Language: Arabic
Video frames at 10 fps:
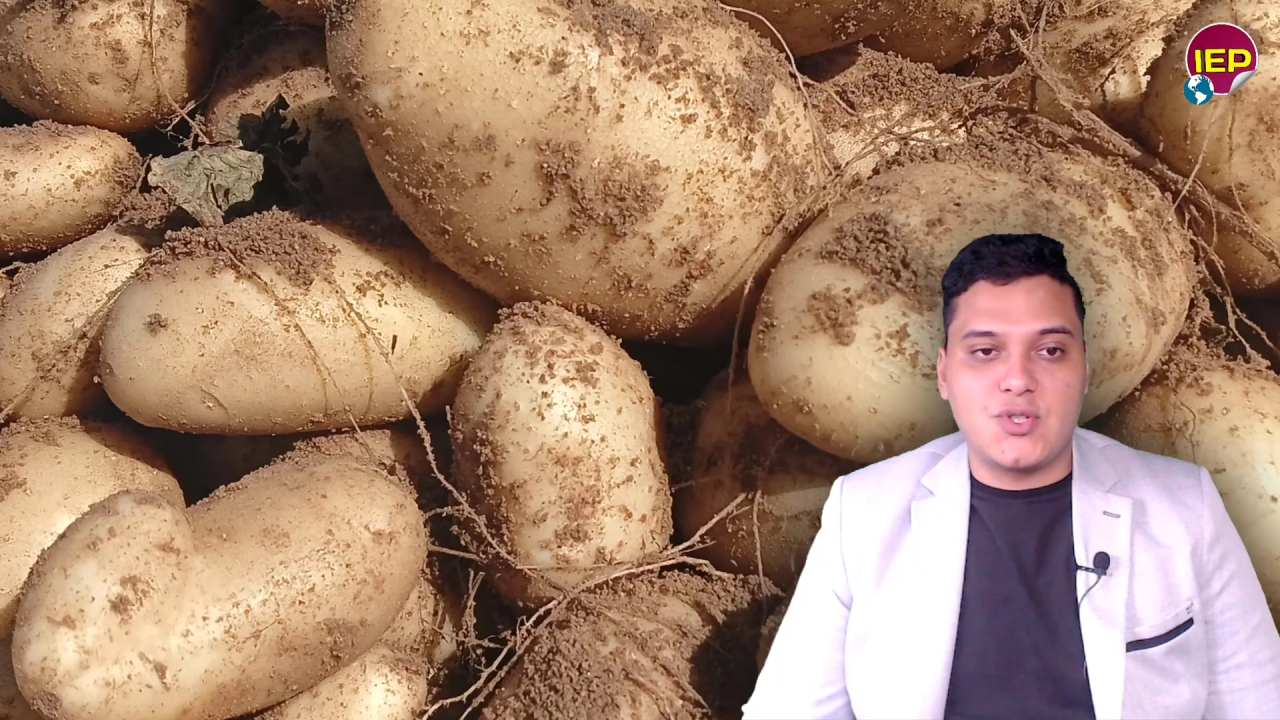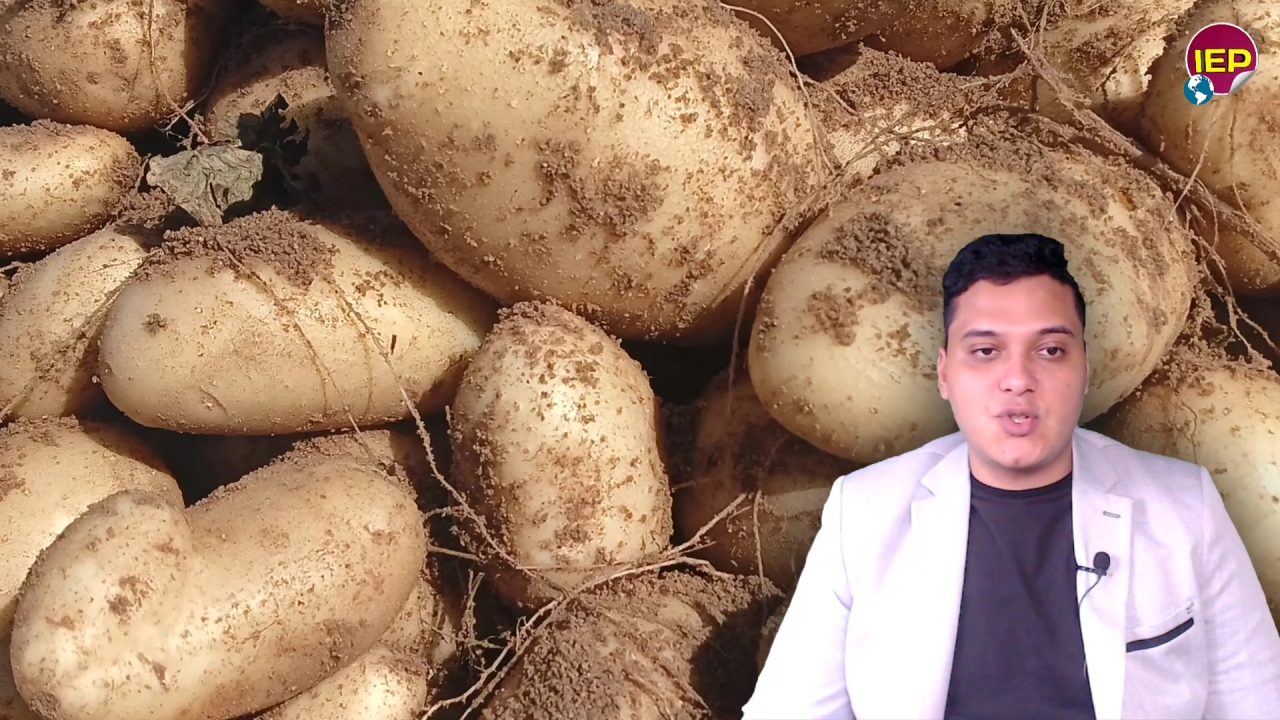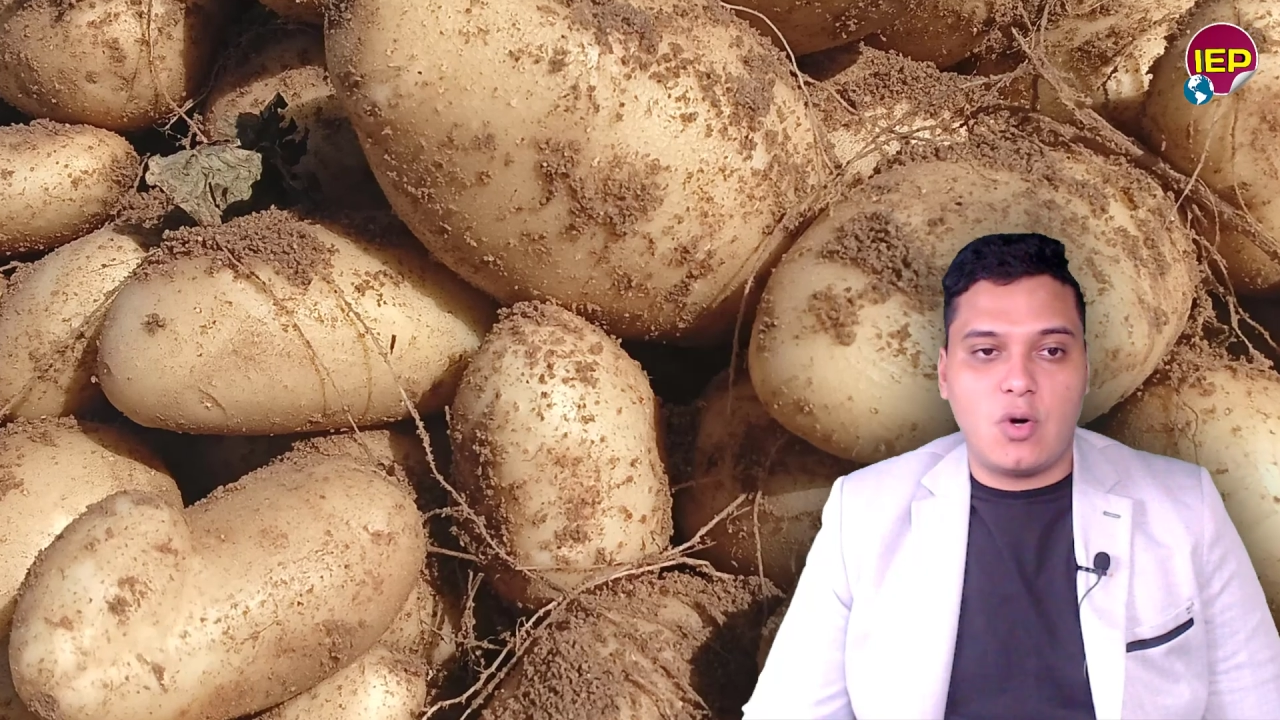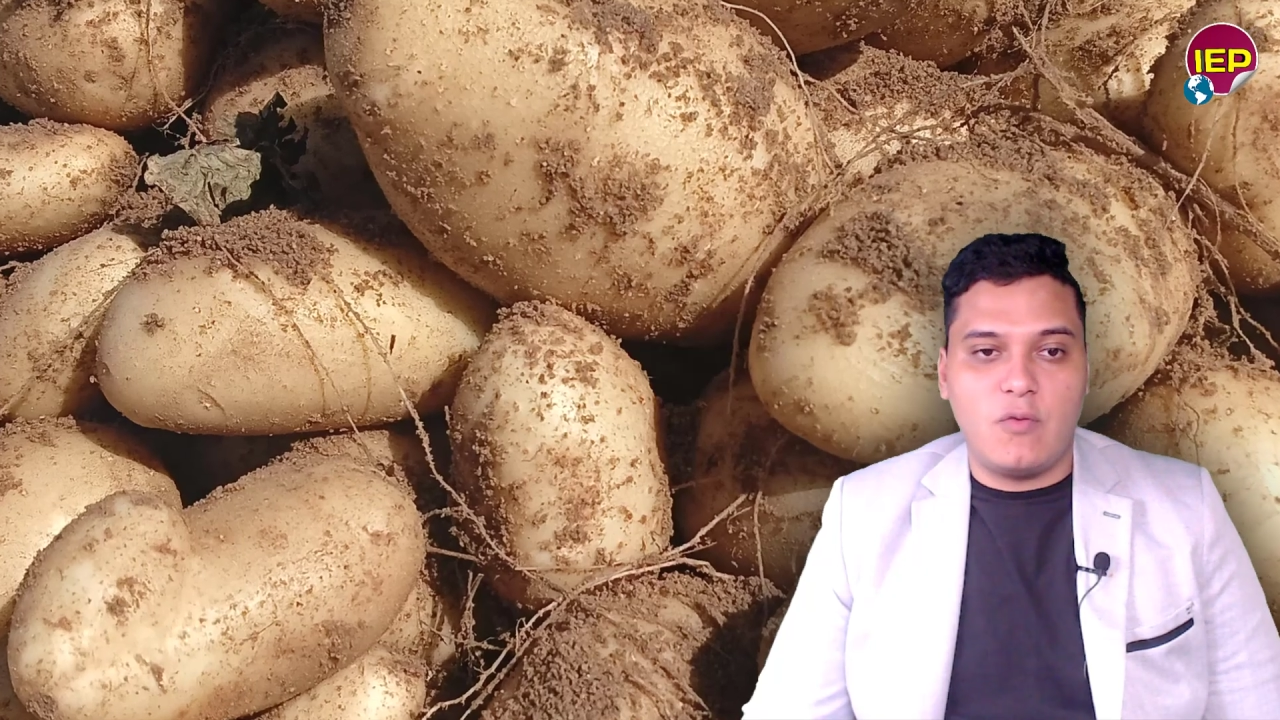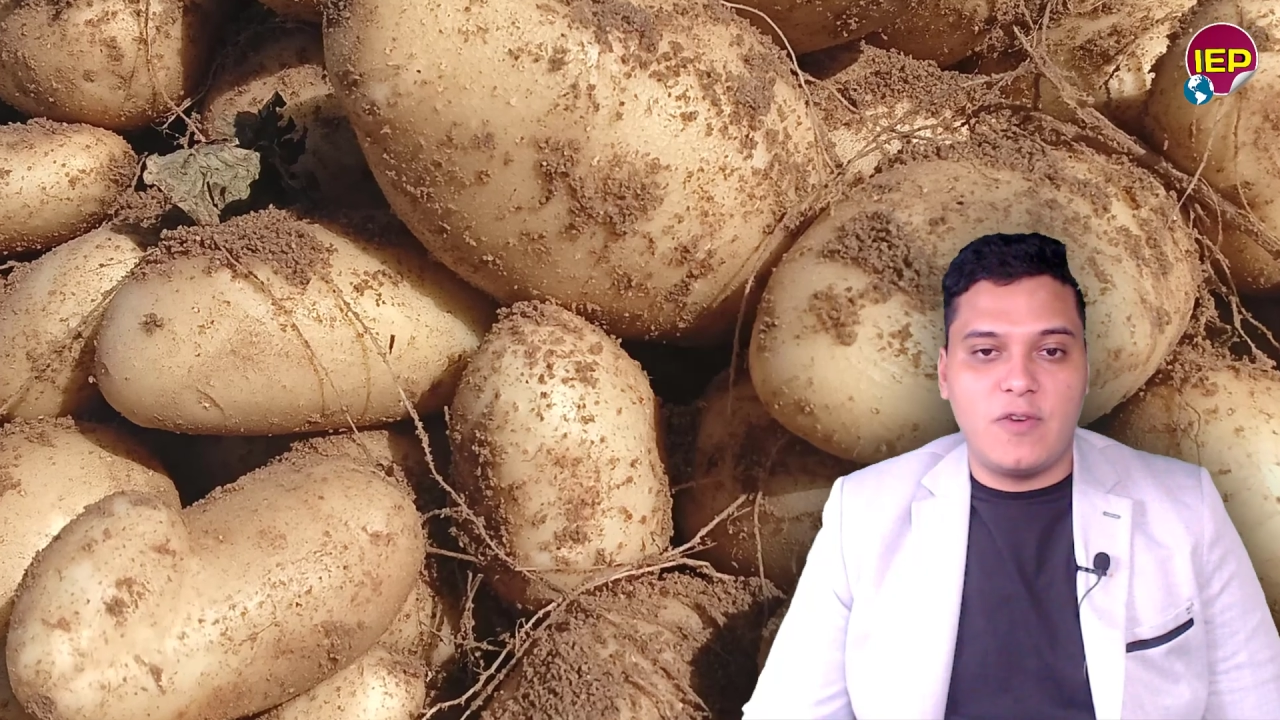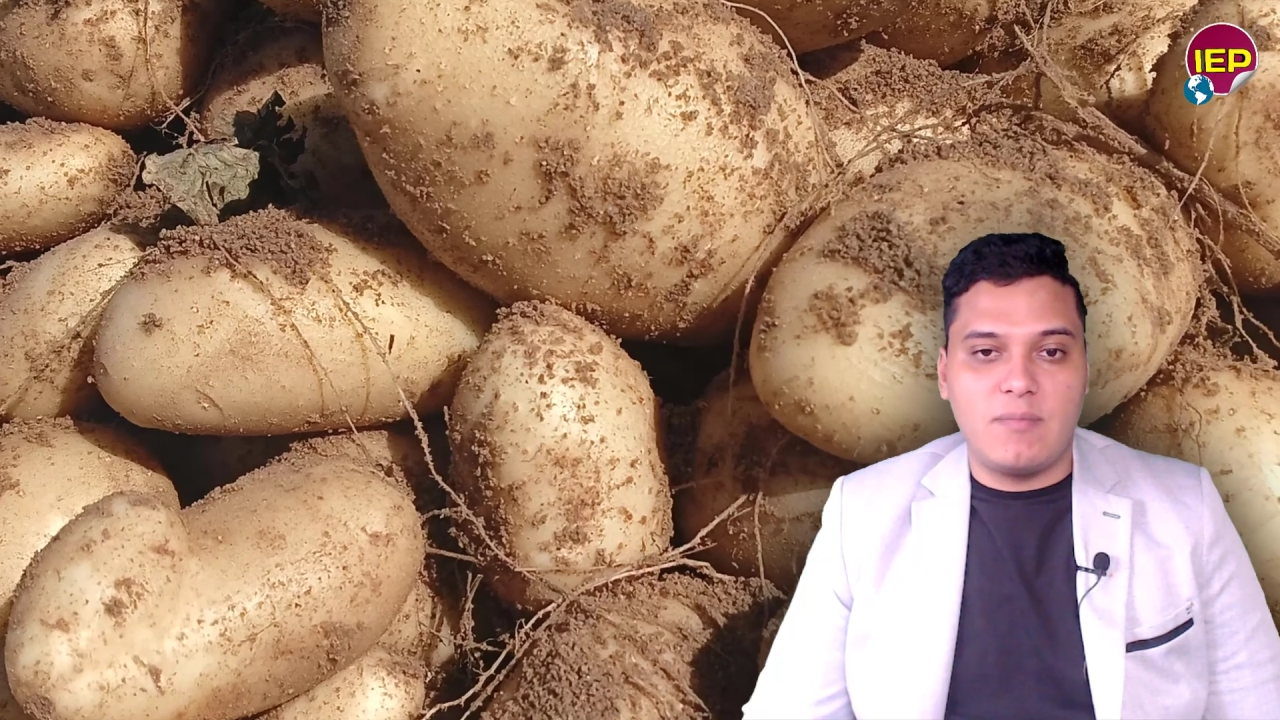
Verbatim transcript: الصحف